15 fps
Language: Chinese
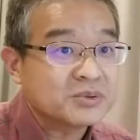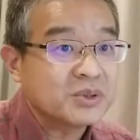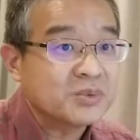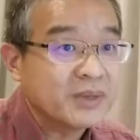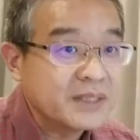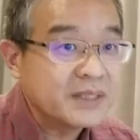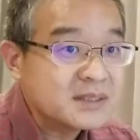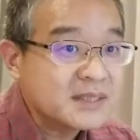
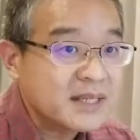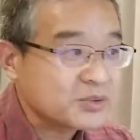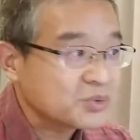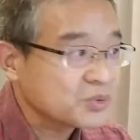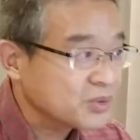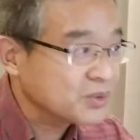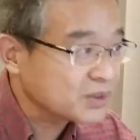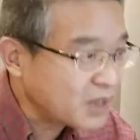我一再说，
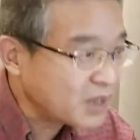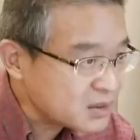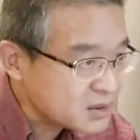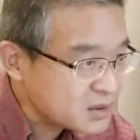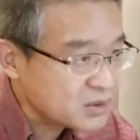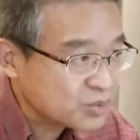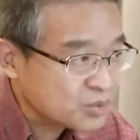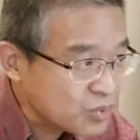我当时
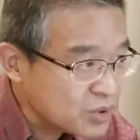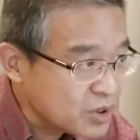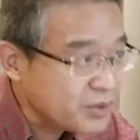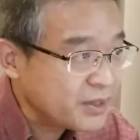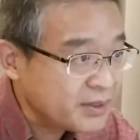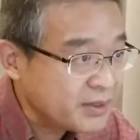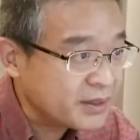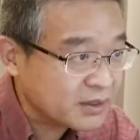的中科
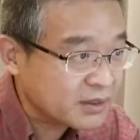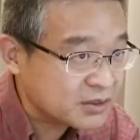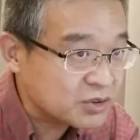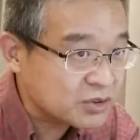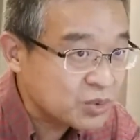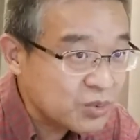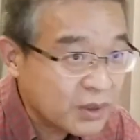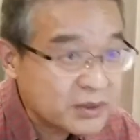院院长是
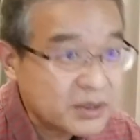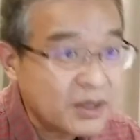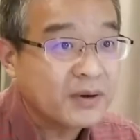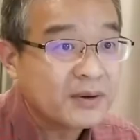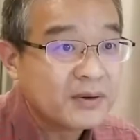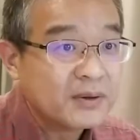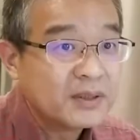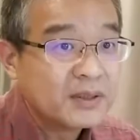周光召，
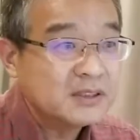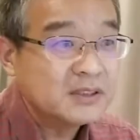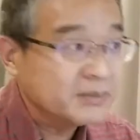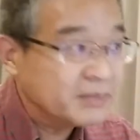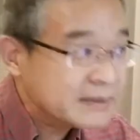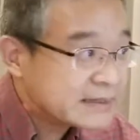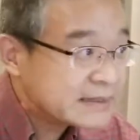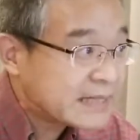你
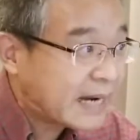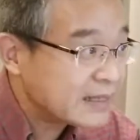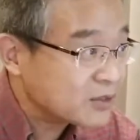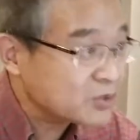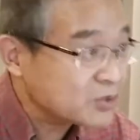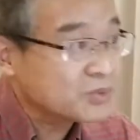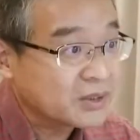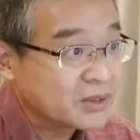们查查
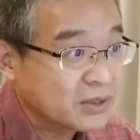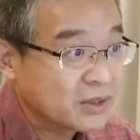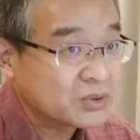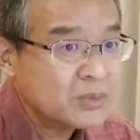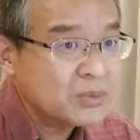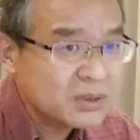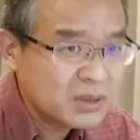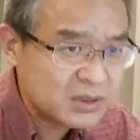周光召，周
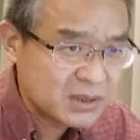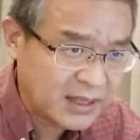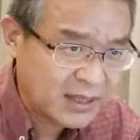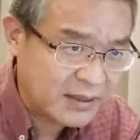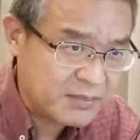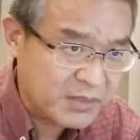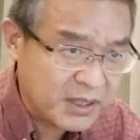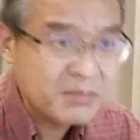光召是
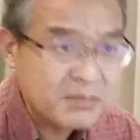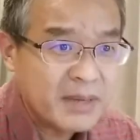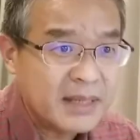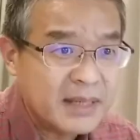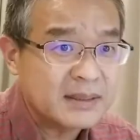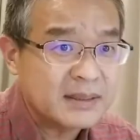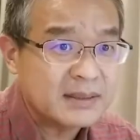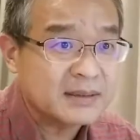很明白的
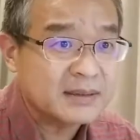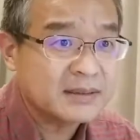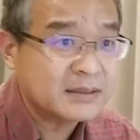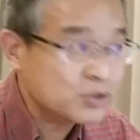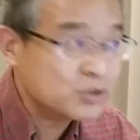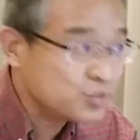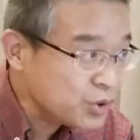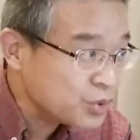一个人，他是
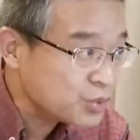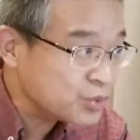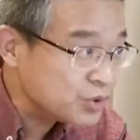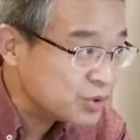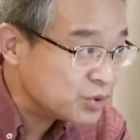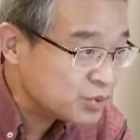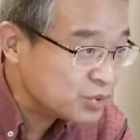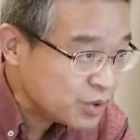最有
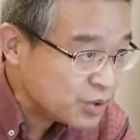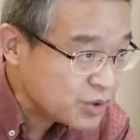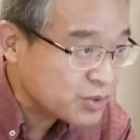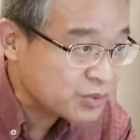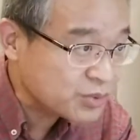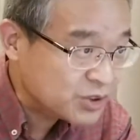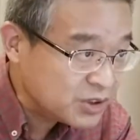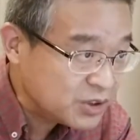最
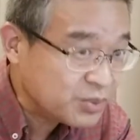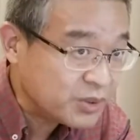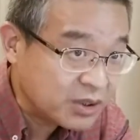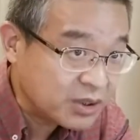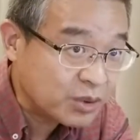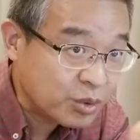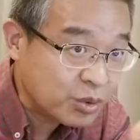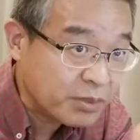有机会
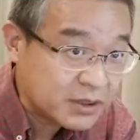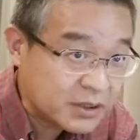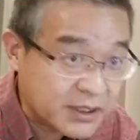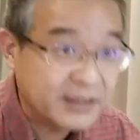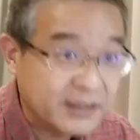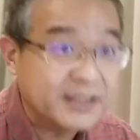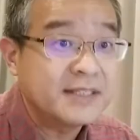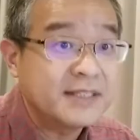得诺贝尔
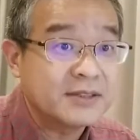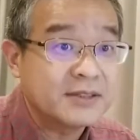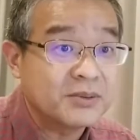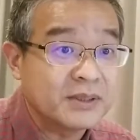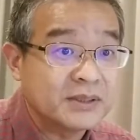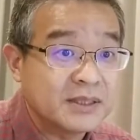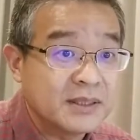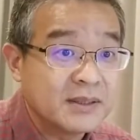奖金的一个伙
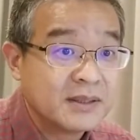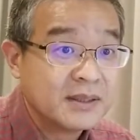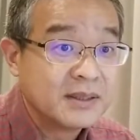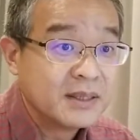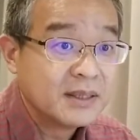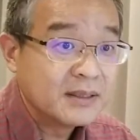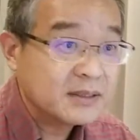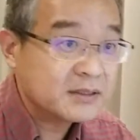计，
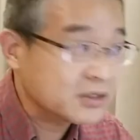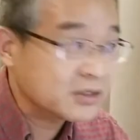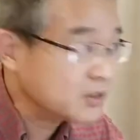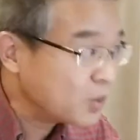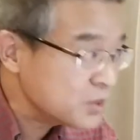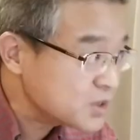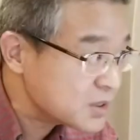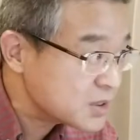那是
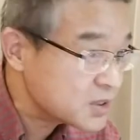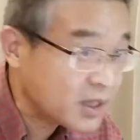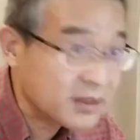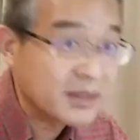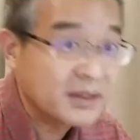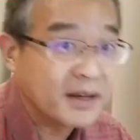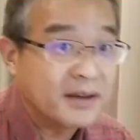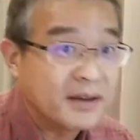高智商的人。